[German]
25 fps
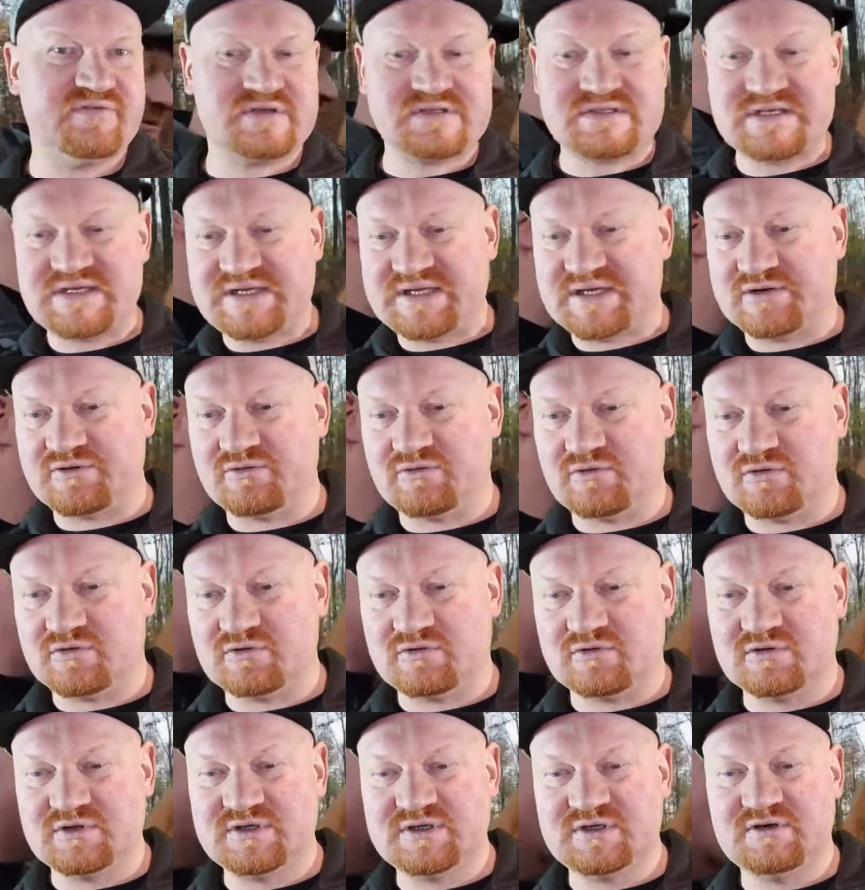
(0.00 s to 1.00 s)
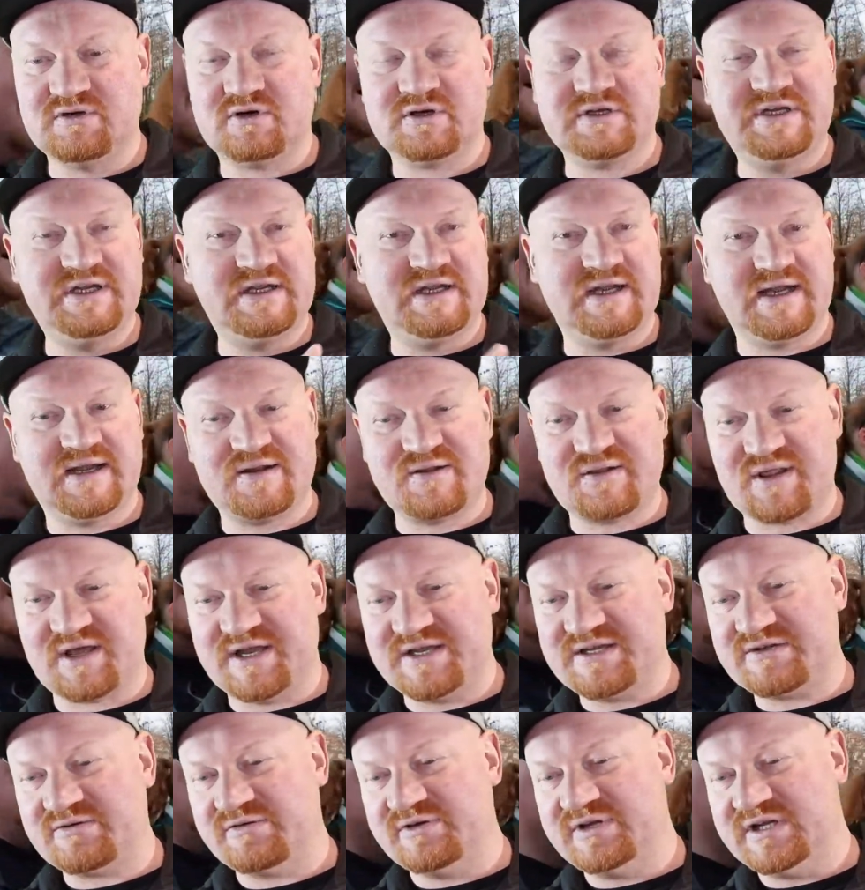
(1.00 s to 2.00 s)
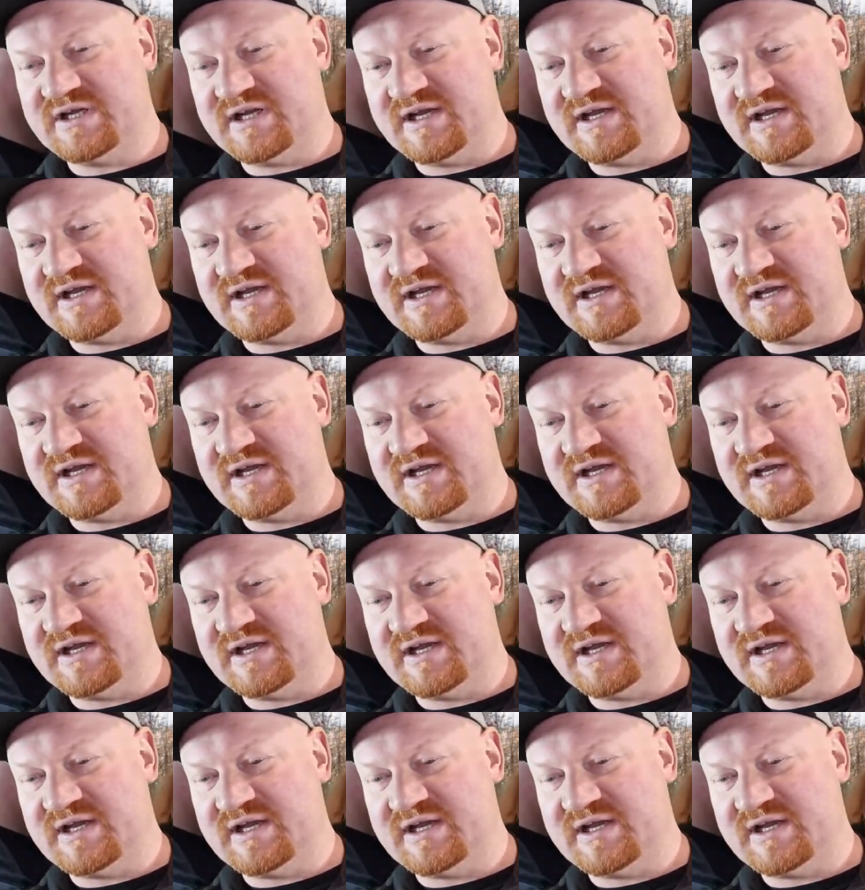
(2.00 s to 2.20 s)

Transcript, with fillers: Versicherung und noch die Kennzeichnung, die